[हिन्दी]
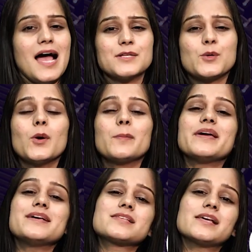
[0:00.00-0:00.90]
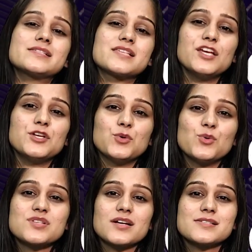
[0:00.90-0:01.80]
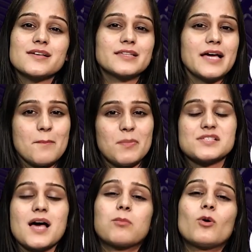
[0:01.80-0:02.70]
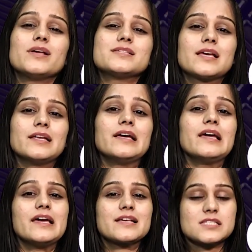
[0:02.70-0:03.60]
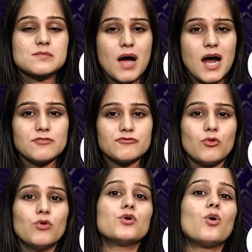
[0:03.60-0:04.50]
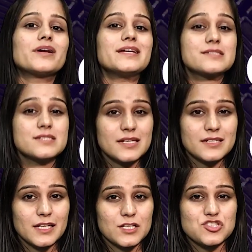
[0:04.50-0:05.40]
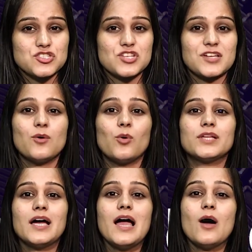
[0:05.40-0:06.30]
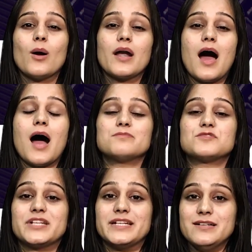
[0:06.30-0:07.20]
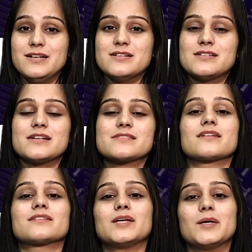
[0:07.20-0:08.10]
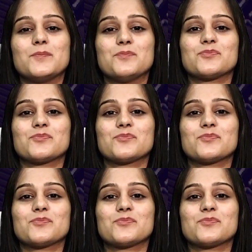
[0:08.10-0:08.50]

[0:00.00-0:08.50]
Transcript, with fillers: एंड कोई भी इसे इजिली यूज कर सकता है बस आपको इसके लिए एक स्मार्टफोन और इंटरनेट कनेक्शन चाहिए होता है और आप ट्रेड कर सकते हैं